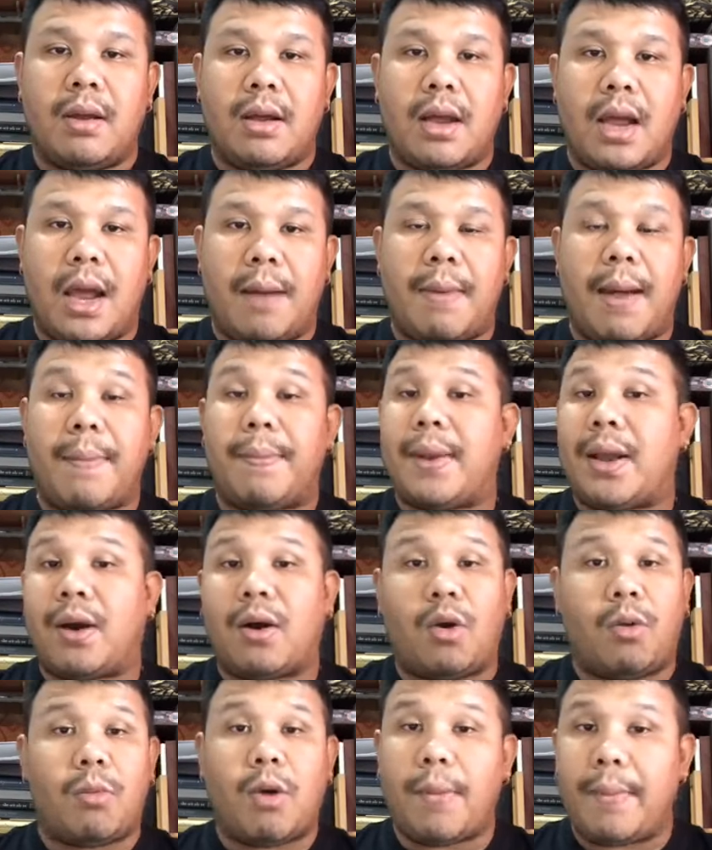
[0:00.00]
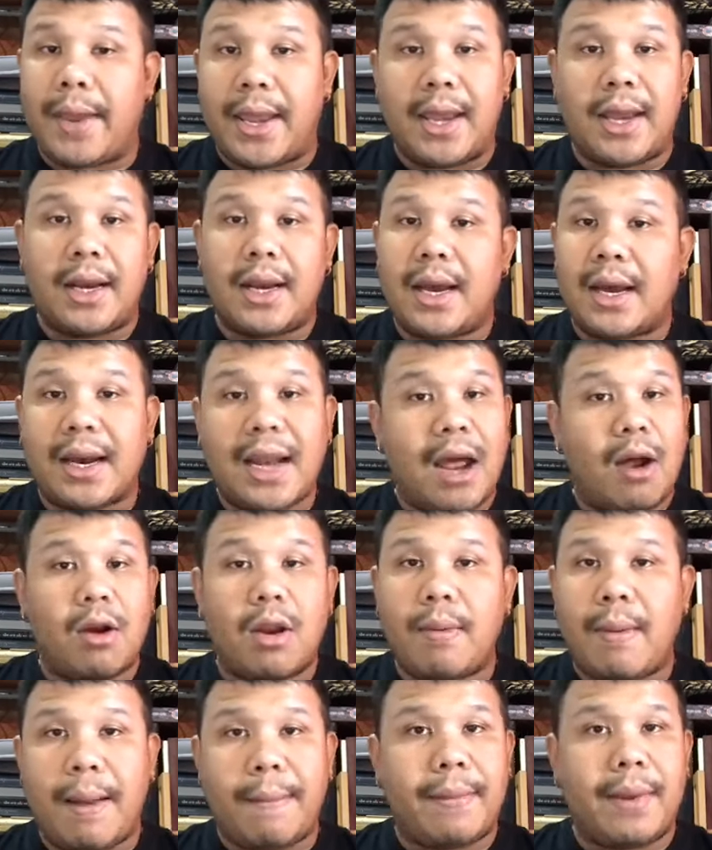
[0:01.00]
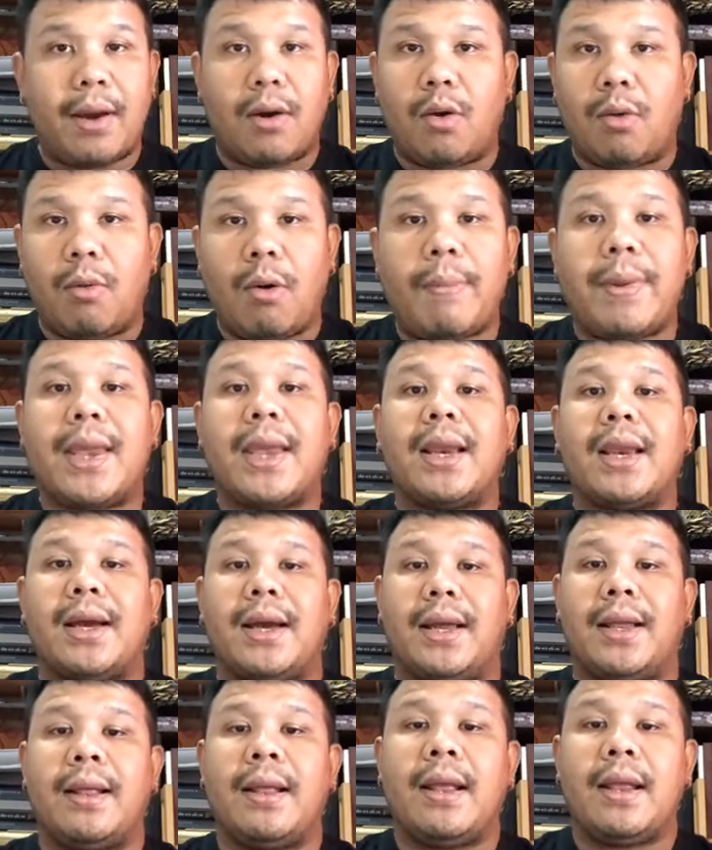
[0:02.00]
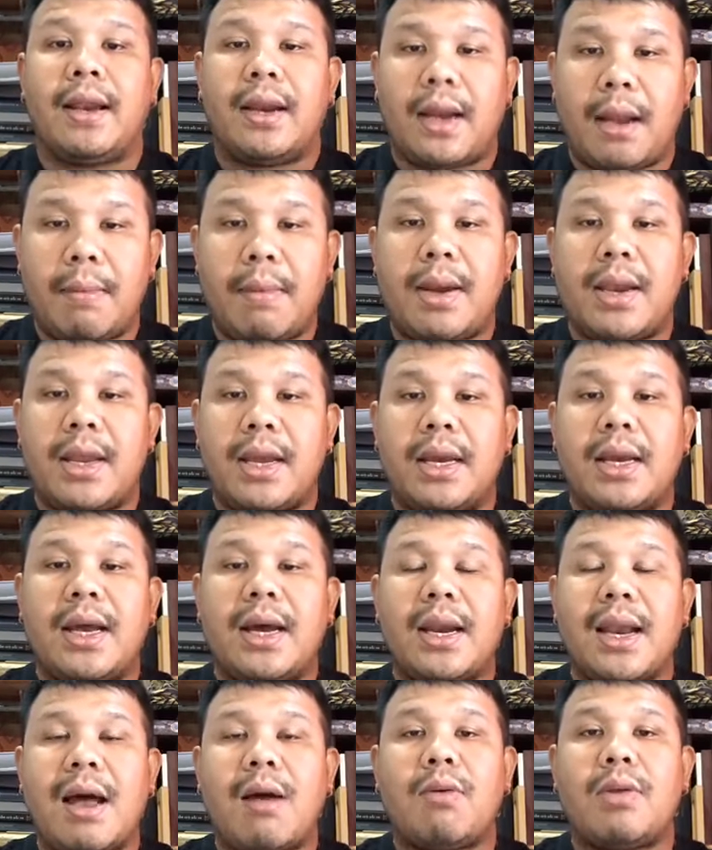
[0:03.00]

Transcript: อ่าแบบเดียวกับหลวงพ่อพิงเรื่องเล่านี่แบบเดียวกับหลวงพ่อพิงเลยนะครับ อันนี้คือเรื่องเล่า